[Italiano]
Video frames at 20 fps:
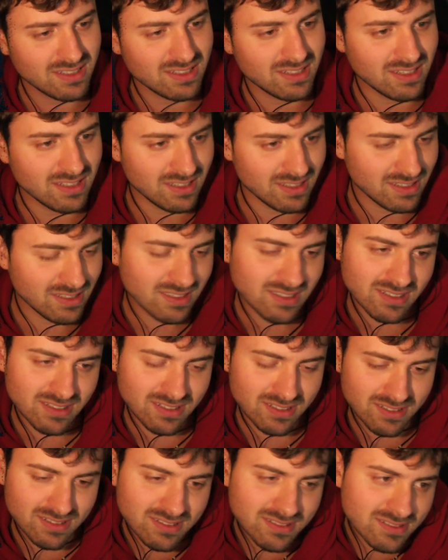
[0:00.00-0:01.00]

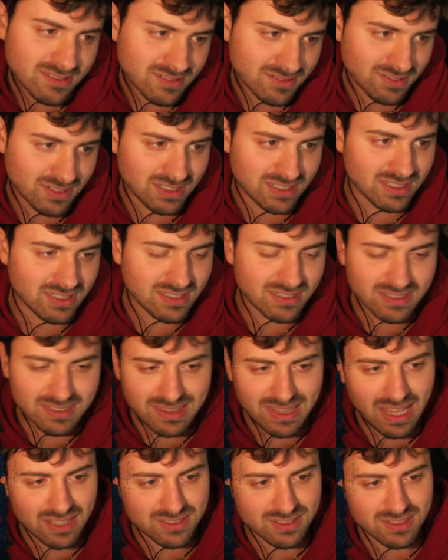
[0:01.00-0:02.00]
Uh, quindi
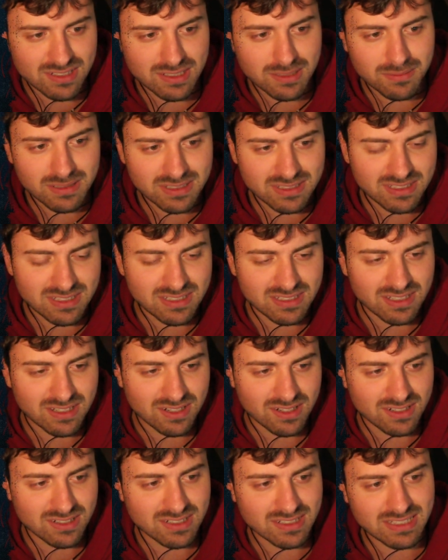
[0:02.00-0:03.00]
la solita partita
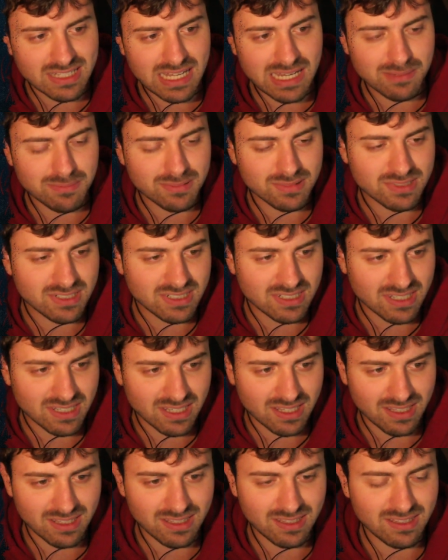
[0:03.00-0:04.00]
con il Napoli
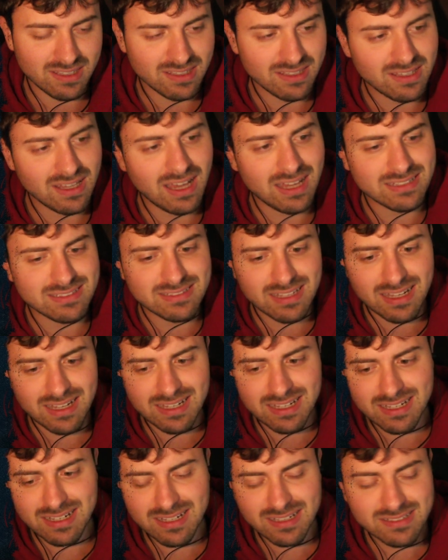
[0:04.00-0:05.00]
che
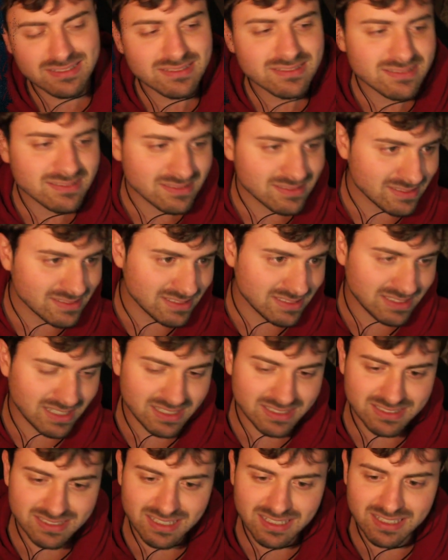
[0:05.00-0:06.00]
attacca se
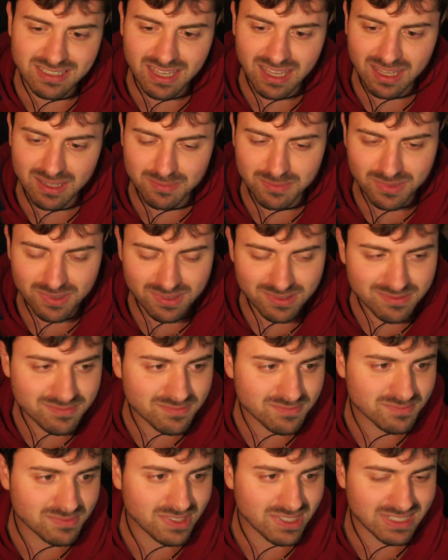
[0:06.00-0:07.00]
segniamo
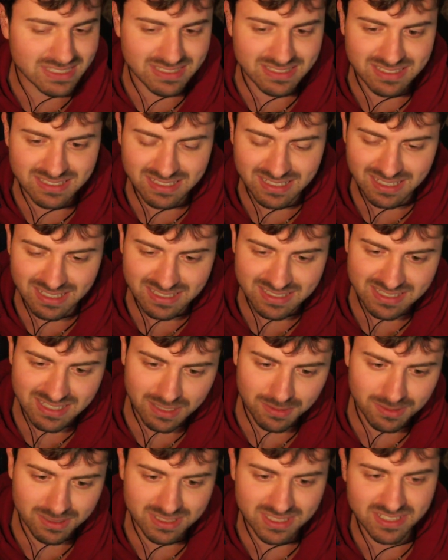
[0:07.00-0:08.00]
Può essere che ce la
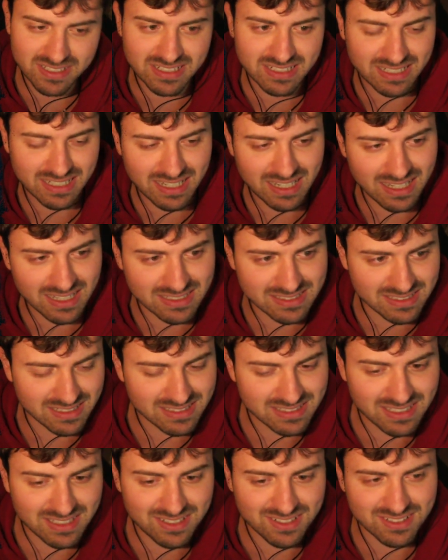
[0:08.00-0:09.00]
portiamo a casa,
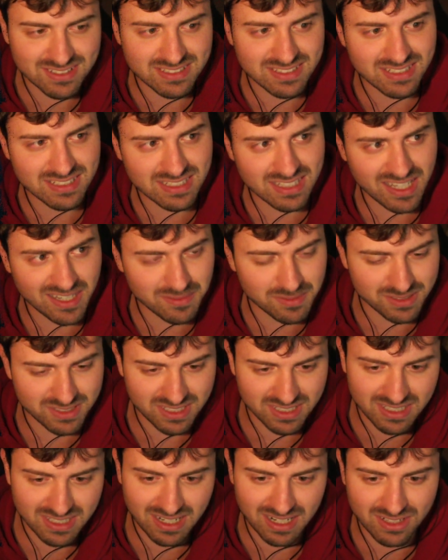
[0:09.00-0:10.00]
se non segniamo
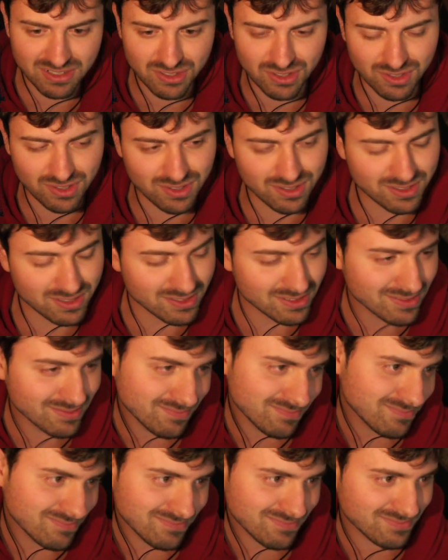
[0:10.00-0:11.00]
segneranno loro.
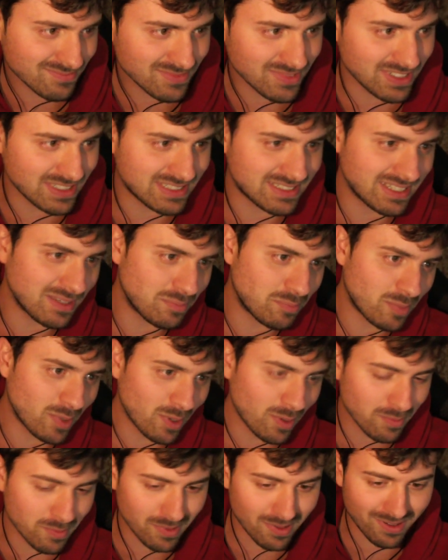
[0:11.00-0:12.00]
Questo è
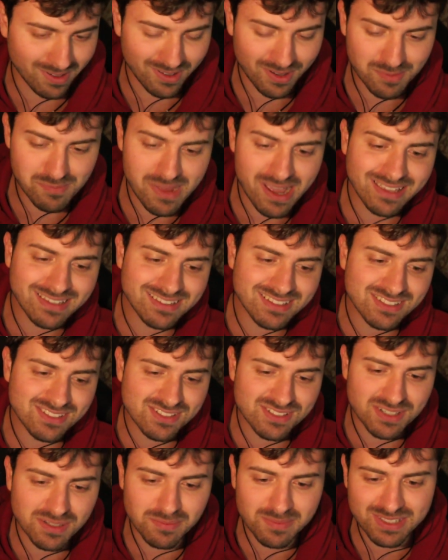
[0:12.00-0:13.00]
proprio... Ormai di
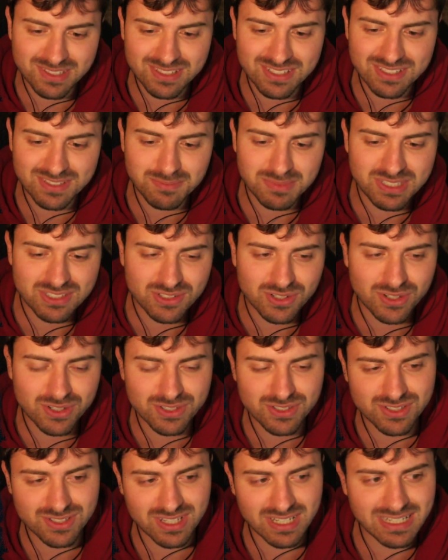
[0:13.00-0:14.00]
giro mi, di, mi
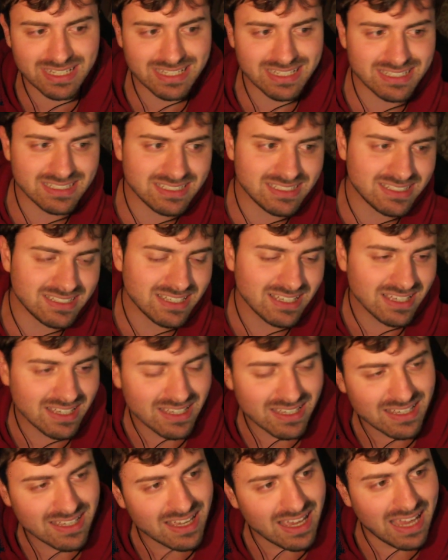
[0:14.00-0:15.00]
scoccio anche di
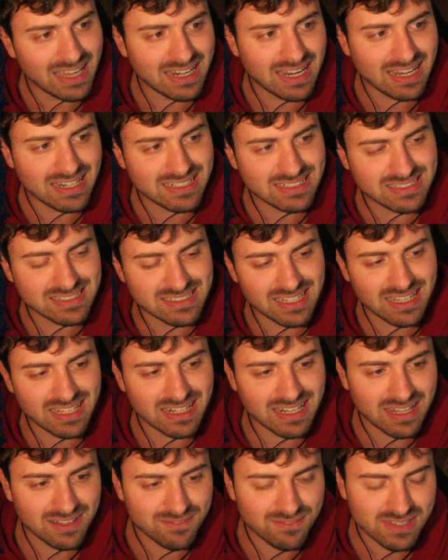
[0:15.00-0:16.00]
analizzare
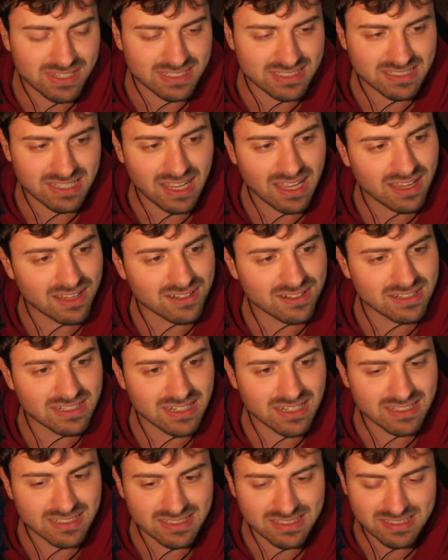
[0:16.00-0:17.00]
l'avversario,
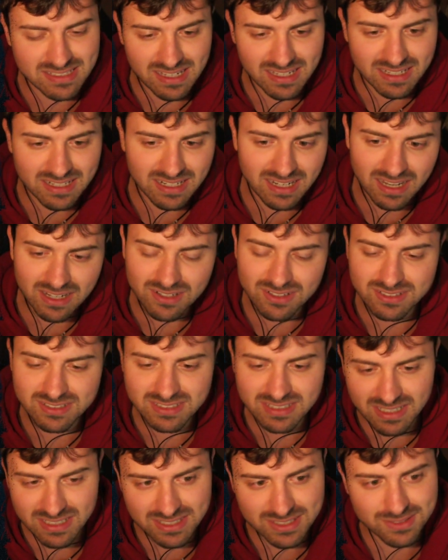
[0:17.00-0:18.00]
analizzare la
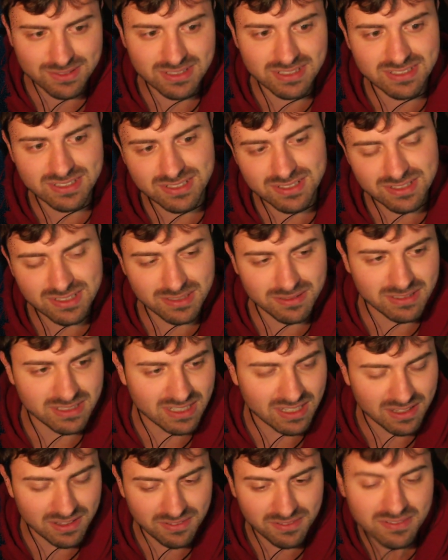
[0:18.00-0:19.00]
nostra situazione
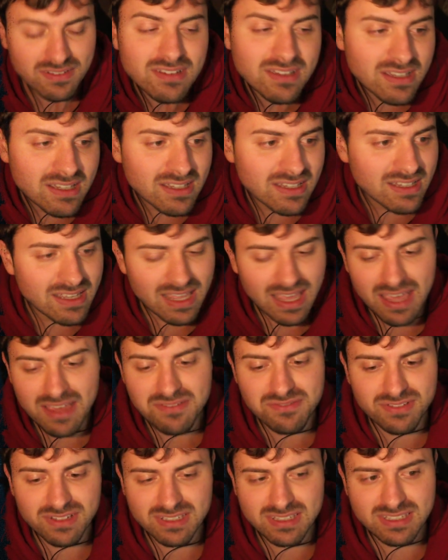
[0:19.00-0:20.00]
perché è
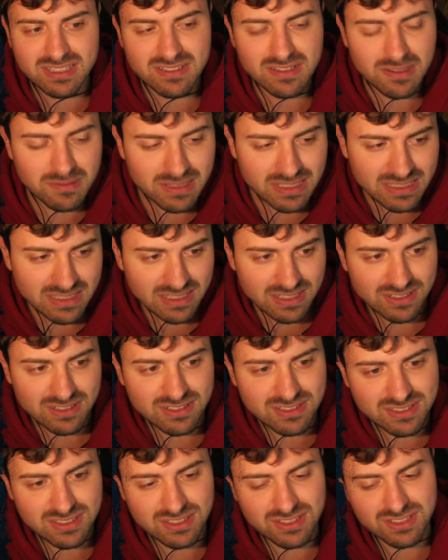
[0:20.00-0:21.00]
effettivamente
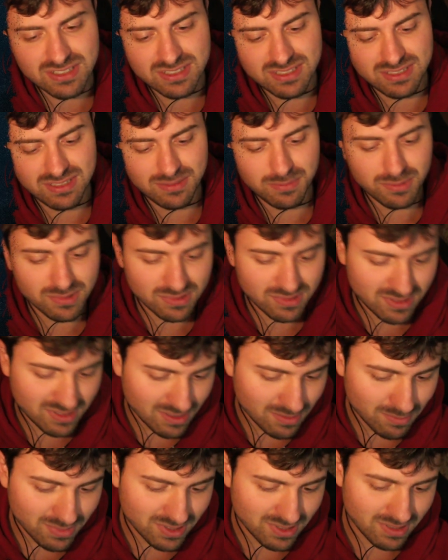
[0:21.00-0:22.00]
così, cioè si può
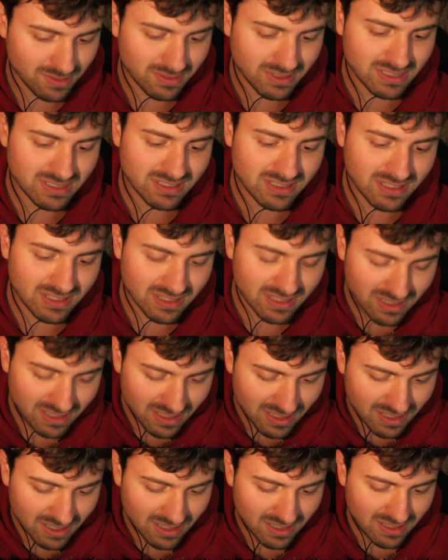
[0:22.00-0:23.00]
semplicemente
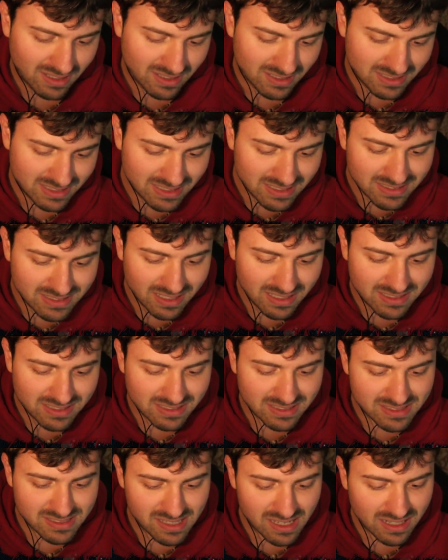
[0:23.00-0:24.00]

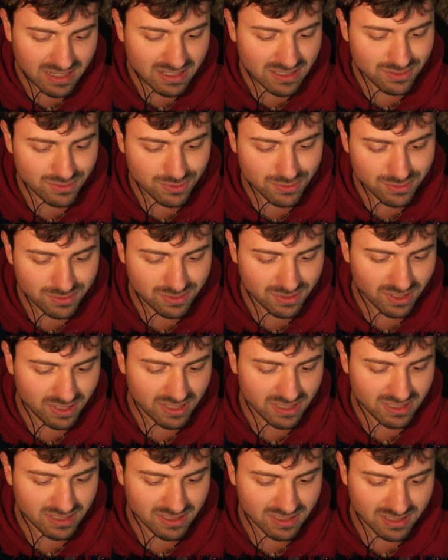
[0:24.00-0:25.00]
sintetizzare il tutto
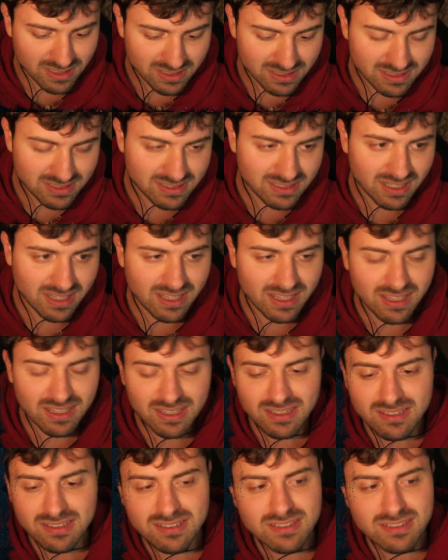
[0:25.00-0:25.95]
in se